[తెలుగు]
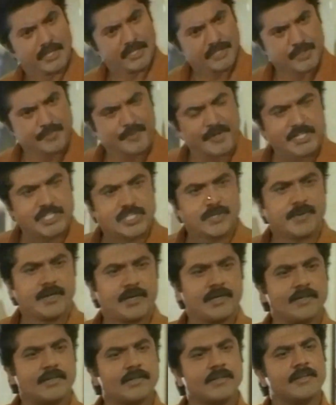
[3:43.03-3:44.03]
నా చెల్లెలు
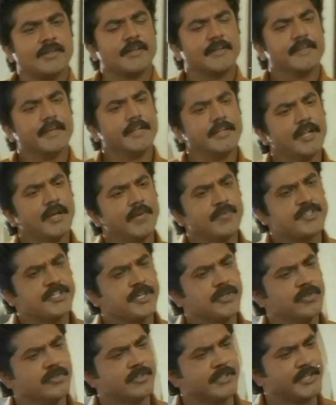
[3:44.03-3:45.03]
చదువుకున్నది అన్ని
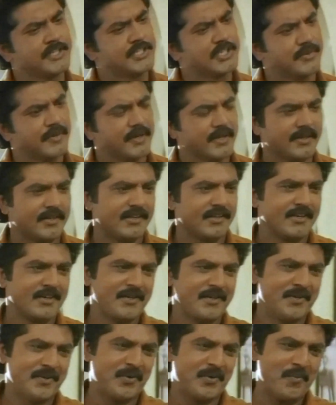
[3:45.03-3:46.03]
విషయాలు తెలుసు
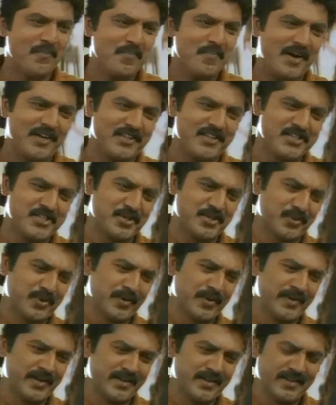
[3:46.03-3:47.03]
ఎంతో
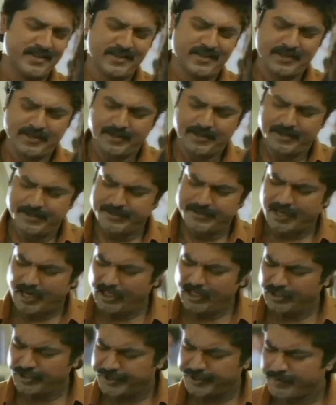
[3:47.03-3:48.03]
అదృష్టవంతురాలు
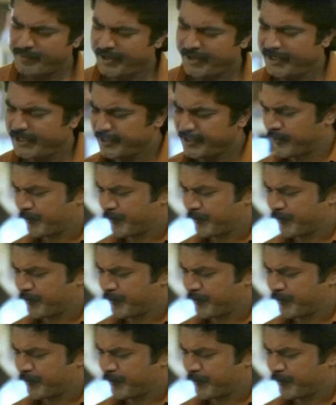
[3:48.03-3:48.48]
అందర్నీ